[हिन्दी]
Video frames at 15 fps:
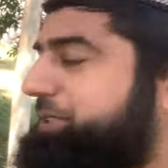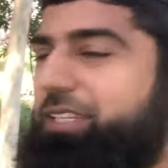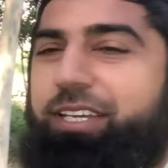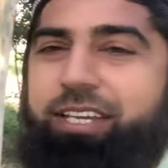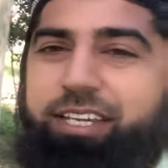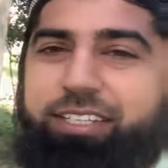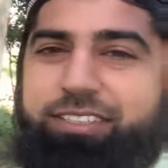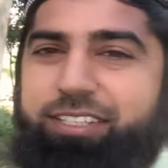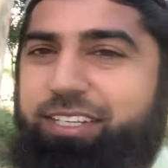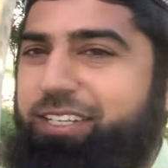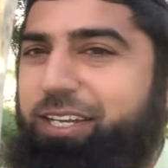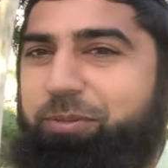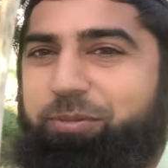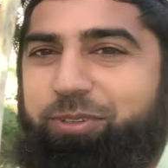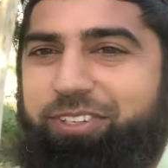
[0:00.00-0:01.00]
भी चलें
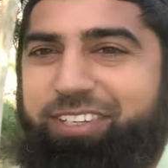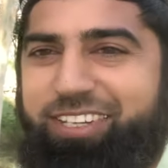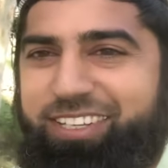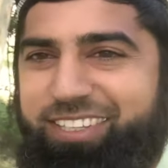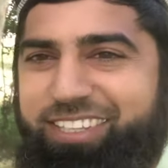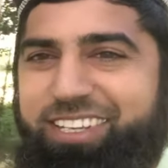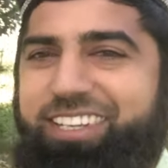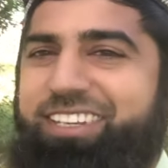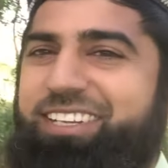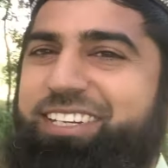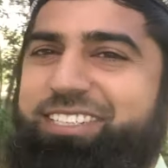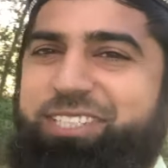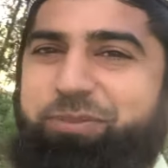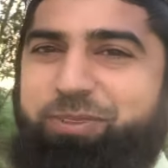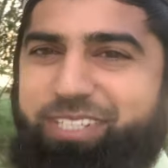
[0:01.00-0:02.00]
आपको दिखाते हैं कि
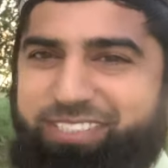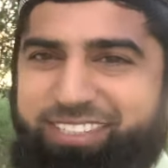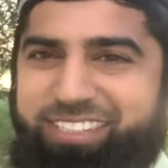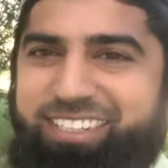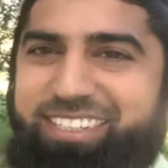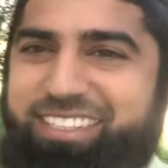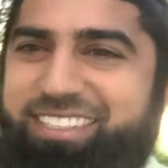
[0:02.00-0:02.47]
नाश्ते में आज क्या